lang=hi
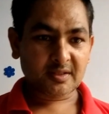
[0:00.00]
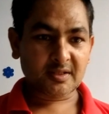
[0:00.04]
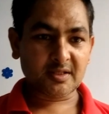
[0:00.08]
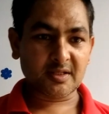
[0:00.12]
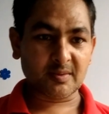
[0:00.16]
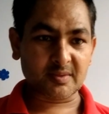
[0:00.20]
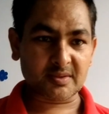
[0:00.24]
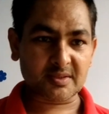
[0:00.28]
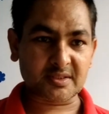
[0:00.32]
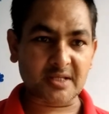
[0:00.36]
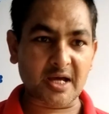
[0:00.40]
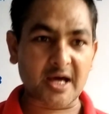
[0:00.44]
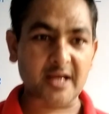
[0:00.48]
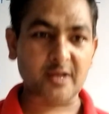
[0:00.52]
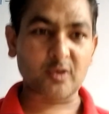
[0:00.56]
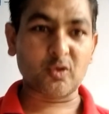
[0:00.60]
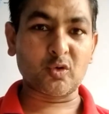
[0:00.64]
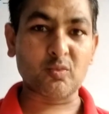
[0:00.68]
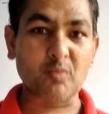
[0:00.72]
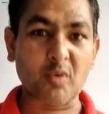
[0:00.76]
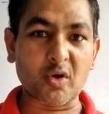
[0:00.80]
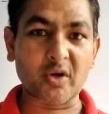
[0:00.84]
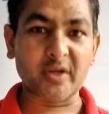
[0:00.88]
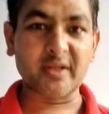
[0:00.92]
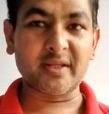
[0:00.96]
नमस्कार
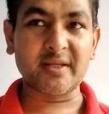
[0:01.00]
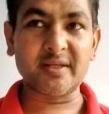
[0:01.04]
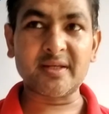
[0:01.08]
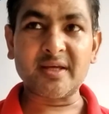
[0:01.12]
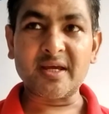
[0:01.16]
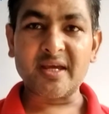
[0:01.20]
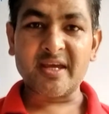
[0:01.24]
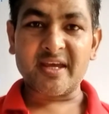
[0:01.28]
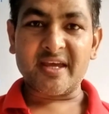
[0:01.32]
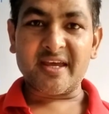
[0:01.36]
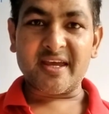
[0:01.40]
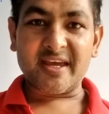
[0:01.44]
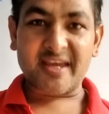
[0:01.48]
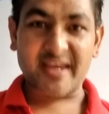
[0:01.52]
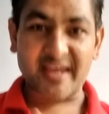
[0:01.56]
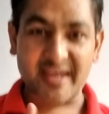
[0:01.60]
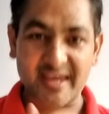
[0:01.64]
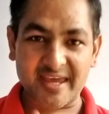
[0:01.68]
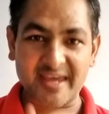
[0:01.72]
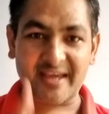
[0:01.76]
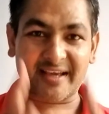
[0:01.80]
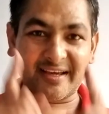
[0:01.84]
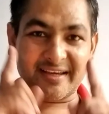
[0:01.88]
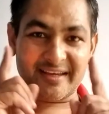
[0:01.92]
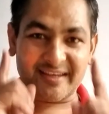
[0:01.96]
गुड मॉर्निंग
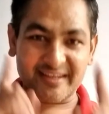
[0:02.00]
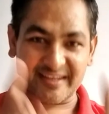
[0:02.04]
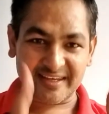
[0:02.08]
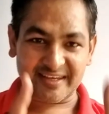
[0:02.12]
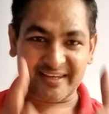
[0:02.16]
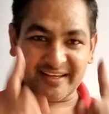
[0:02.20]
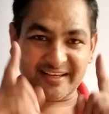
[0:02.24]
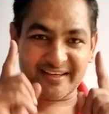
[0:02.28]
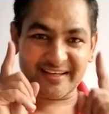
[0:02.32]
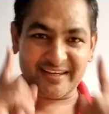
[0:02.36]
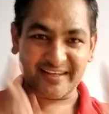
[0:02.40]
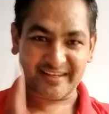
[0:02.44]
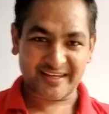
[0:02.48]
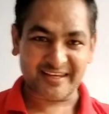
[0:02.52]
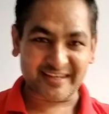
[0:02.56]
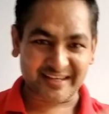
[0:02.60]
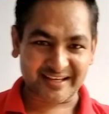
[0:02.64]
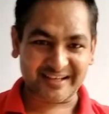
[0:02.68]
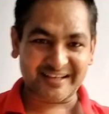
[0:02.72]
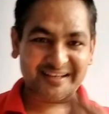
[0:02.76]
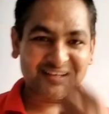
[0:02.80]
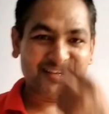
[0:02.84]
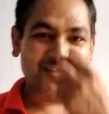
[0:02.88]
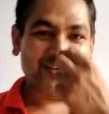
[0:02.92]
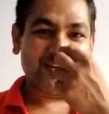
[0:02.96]
एक एक
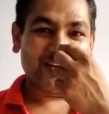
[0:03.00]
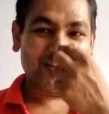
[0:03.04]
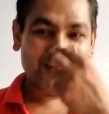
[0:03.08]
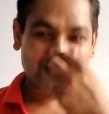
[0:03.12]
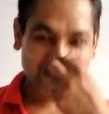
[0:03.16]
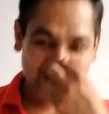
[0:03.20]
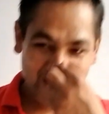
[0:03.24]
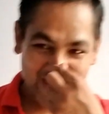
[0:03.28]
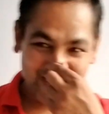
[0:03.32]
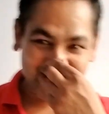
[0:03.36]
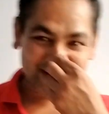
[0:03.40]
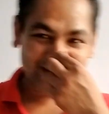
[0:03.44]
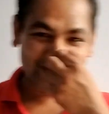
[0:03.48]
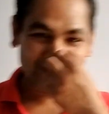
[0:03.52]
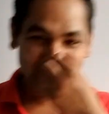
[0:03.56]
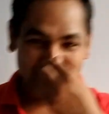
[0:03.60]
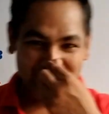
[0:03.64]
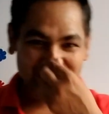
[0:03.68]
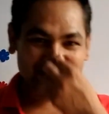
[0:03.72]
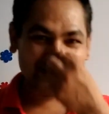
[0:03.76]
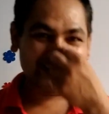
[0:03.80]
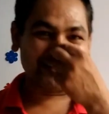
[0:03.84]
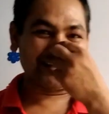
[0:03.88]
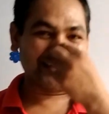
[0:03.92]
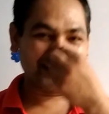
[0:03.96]
एक नाक
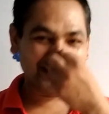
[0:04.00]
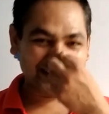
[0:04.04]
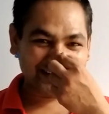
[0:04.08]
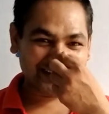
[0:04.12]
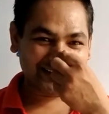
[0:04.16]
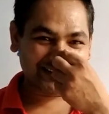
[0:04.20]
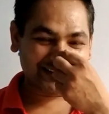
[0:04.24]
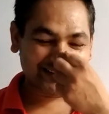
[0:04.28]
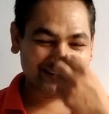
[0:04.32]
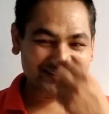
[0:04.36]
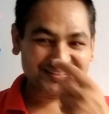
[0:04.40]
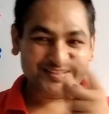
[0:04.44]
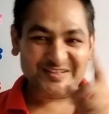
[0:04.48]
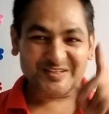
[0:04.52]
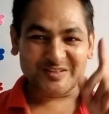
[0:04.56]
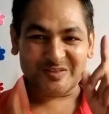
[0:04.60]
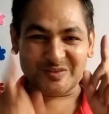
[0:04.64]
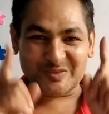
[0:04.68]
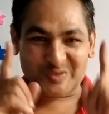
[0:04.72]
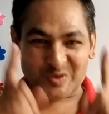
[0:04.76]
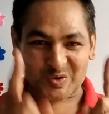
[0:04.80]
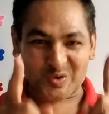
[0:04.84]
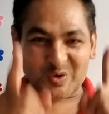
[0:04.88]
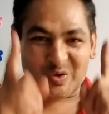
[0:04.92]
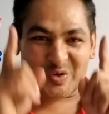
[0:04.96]
हमारी एक
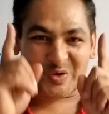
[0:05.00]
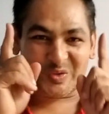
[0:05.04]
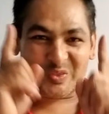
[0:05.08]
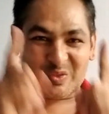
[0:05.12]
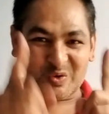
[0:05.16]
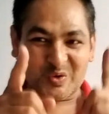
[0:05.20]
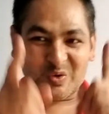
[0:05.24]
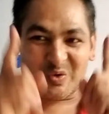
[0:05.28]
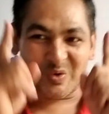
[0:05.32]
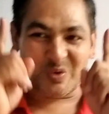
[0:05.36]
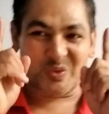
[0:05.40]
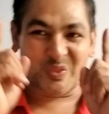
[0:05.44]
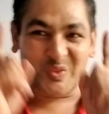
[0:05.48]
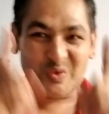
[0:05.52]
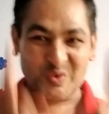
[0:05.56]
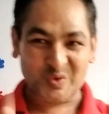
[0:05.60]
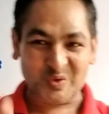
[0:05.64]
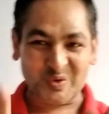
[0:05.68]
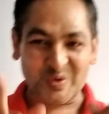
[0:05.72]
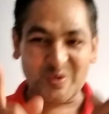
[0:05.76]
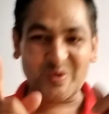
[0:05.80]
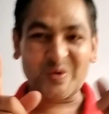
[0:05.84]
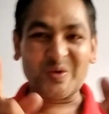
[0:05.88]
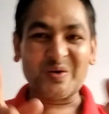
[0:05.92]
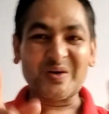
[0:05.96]
दो दो
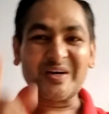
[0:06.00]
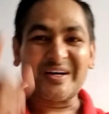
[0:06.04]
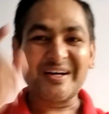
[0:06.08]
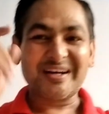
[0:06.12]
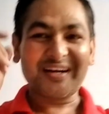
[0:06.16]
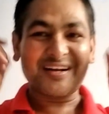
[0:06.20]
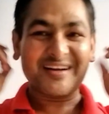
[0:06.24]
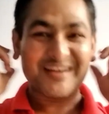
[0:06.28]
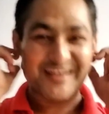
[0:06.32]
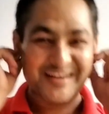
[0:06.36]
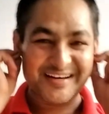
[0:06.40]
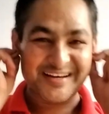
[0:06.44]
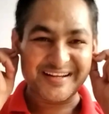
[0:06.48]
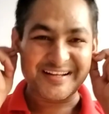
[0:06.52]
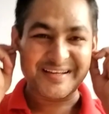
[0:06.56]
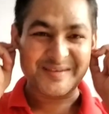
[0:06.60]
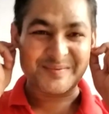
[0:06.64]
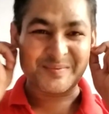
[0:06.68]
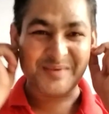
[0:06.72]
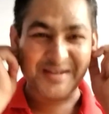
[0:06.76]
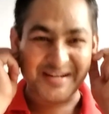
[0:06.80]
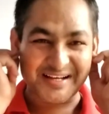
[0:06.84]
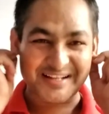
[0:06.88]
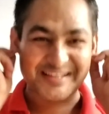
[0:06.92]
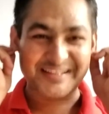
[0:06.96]
दो कान
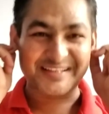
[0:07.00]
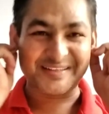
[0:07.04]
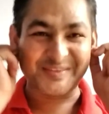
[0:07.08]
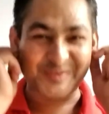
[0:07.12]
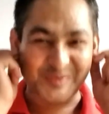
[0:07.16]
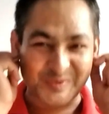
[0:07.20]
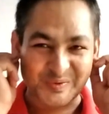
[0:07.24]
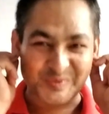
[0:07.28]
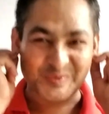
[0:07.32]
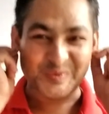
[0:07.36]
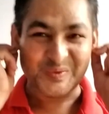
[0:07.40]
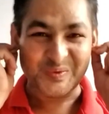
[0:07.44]
हमारे दो